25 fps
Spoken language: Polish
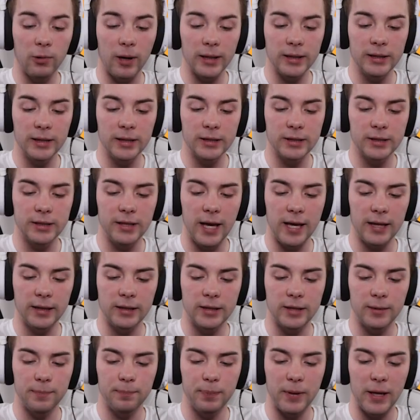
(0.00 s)
ładnie
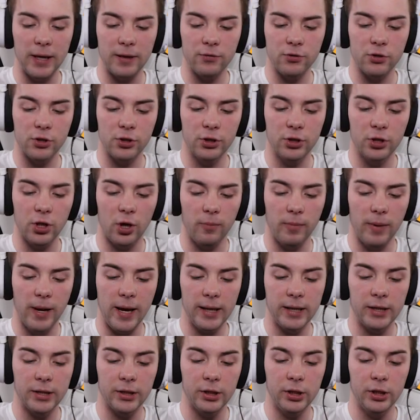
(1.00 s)
zdjęty pierwszy
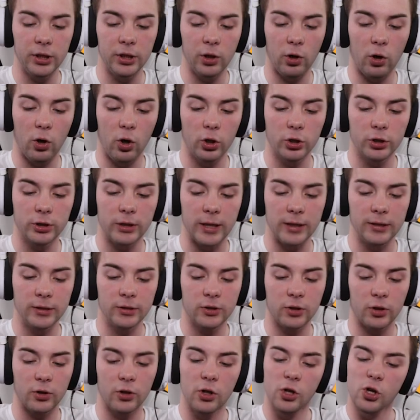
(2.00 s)
ziomek i oj ten...
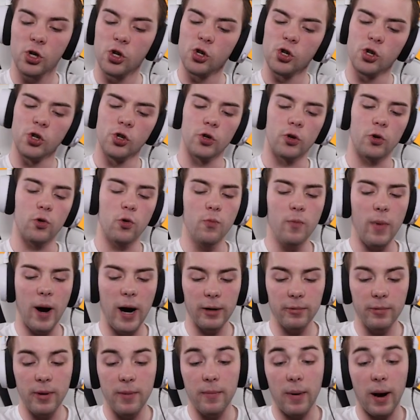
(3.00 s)

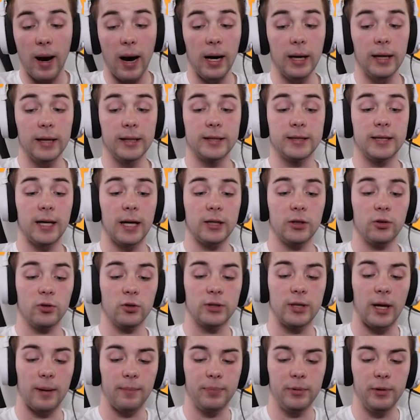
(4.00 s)
Umarłem, ale za to
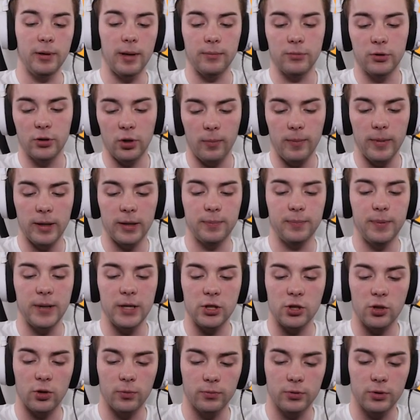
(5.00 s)
zabiłem Ziomek
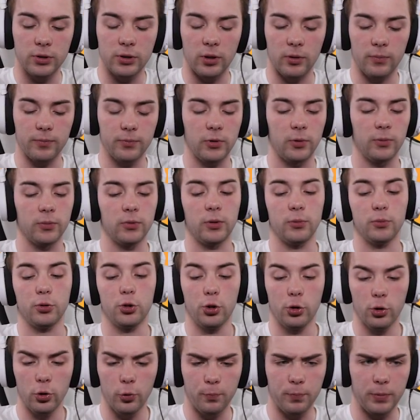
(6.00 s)
bierz tą, tą, tą, tą
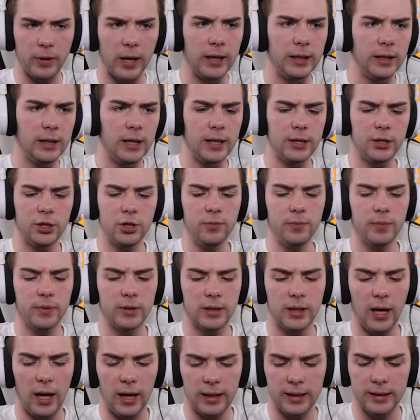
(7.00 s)
śrubkę i lecimy
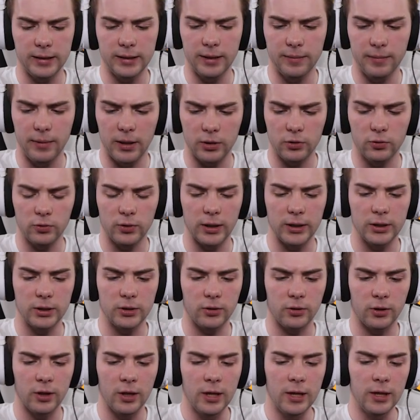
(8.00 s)
dalej Nie ma tutaj
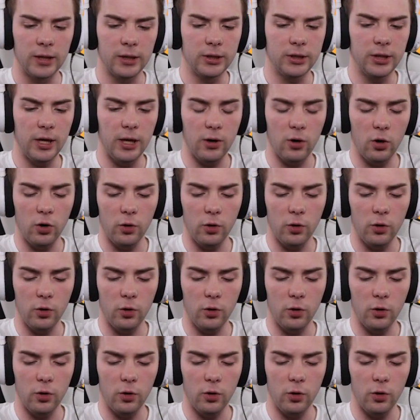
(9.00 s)
co się